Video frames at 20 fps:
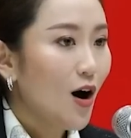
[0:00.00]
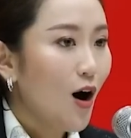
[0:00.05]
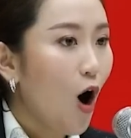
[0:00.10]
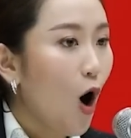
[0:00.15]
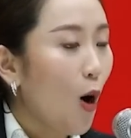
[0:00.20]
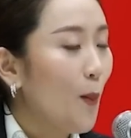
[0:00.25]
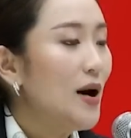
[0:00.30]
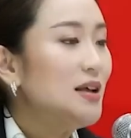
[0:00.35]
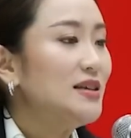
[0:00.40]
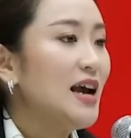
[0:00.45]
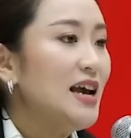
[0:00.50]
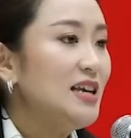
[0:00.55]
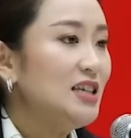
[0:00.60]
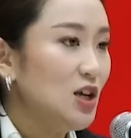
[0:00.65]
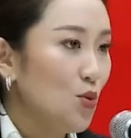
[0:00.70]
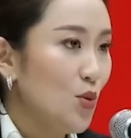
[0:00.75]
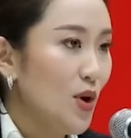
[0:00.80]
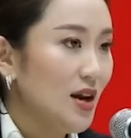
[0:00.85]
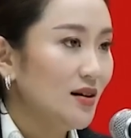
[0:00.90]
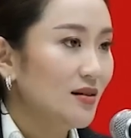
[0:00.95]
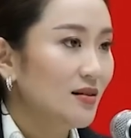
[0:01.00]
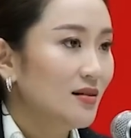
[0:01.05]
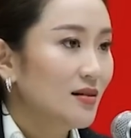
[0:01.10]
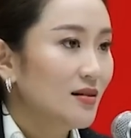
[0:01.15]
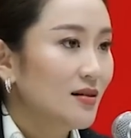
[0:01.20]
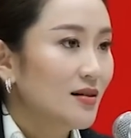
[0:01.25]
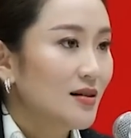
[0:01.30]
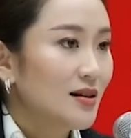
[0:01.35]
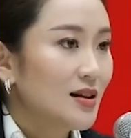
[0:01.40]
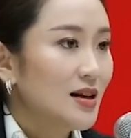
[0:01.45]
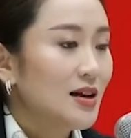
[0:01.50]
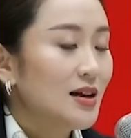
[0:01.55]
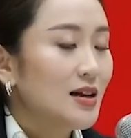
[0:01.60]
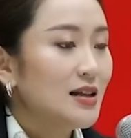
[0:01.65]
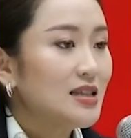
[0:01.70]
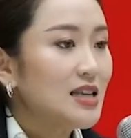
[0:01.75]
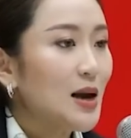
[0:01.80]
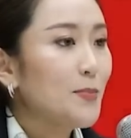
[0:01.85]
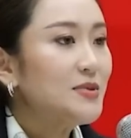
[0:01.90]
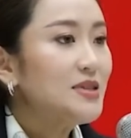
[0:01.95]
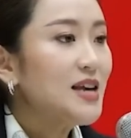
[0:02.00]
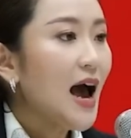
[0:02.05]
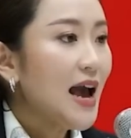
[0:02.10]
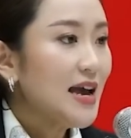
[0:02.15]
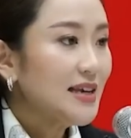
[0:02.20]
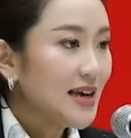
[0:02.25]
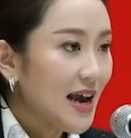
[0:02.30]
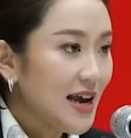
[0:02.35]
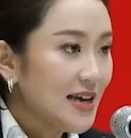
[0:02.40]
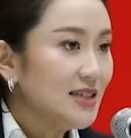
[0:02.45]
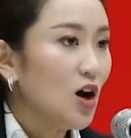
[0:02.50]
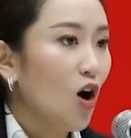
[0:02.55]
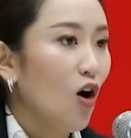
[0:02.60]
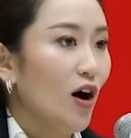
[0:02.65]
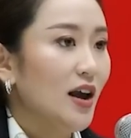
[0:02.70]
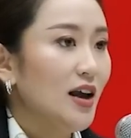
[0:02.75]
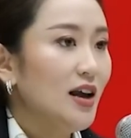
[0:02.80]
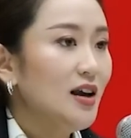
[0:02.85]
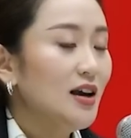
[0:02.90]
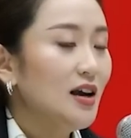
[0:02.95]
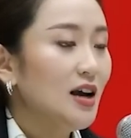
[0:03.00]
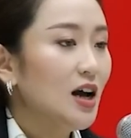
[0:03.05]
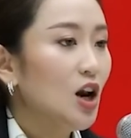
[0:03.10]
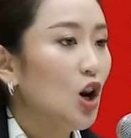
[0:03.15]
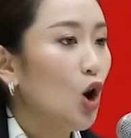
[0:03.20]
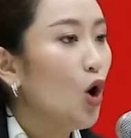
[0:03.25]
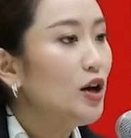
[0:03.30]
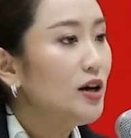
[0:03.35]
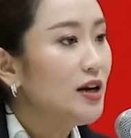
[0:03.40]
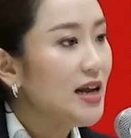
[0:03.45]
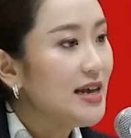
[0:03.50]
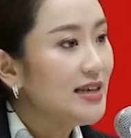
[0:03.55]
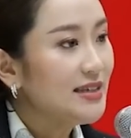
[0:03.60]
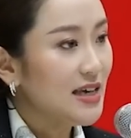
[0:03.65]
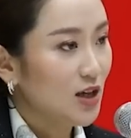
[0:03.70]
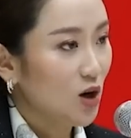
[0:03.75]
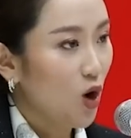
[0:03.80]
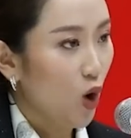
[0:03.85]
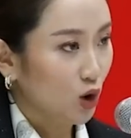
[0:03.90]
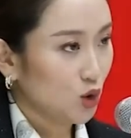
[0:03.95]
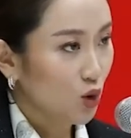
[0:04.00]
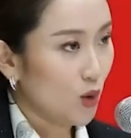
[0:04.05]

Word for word: ออกมาใช้ชีวิตจับจ่ายใช้สอยลดหนี้สินขอ